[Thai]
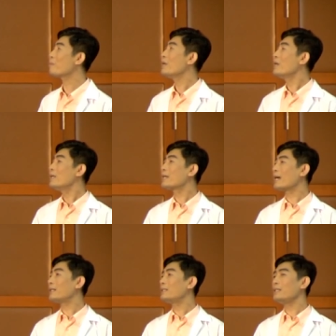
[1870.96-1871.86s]
นะครับใน
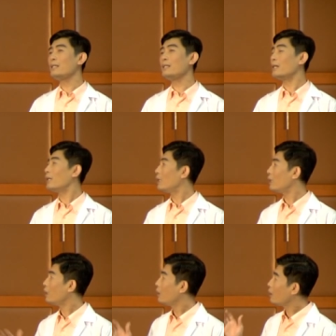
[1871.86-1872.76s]
การที่
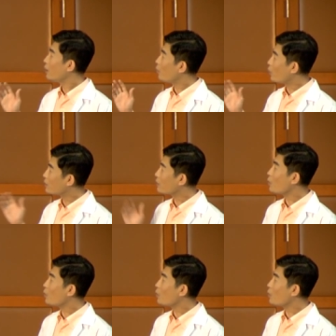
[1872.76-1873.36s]
ผล